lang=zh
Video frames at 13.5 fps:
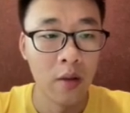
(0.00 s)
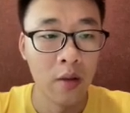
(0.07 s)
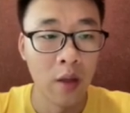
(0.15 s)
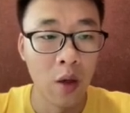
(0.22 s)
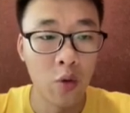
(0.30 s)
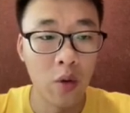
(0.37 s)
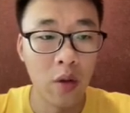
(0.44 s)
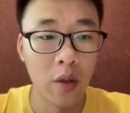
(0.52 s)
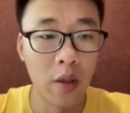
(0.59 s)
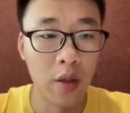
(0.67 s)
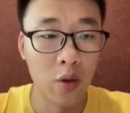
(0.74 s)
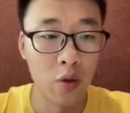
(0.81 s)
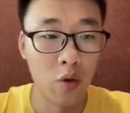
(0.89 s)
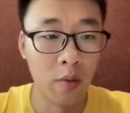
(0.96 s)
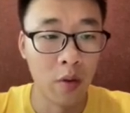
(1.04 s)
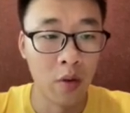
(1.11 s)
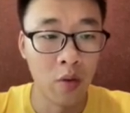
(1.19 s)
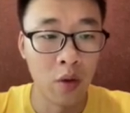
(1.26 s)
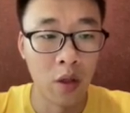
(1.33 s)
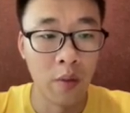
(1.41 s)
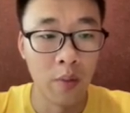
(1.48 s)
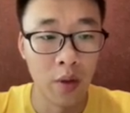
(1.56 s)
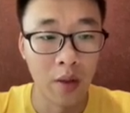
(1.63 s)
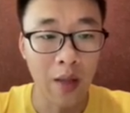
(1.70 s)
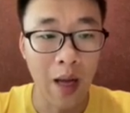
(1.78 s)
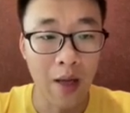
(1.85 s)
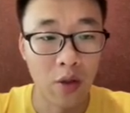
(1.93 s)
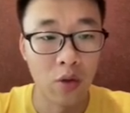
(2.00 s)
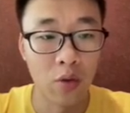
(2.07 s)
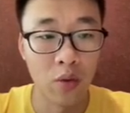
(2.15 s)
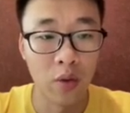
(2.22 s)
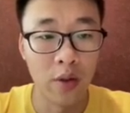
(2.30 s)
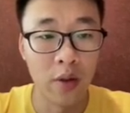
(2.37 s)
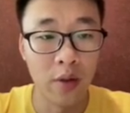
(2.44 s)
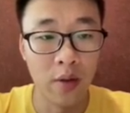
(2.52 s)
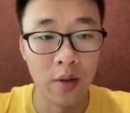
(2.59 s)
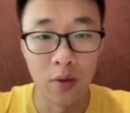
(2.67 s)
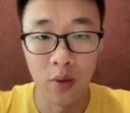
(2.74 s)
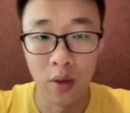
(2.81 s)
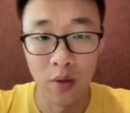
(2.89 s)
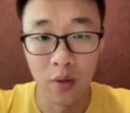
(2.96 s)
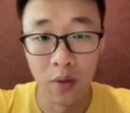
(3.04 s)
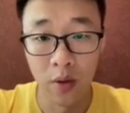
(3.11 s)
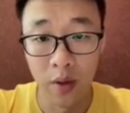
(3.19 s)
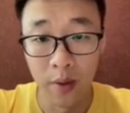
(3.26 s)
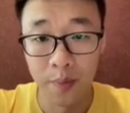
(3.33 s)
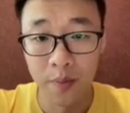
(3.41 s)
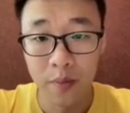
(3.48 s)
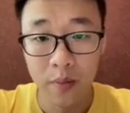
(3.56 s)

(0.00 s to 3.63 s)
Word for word: 然后最后一个就是我们做了比较大尺度的激进的算子融合。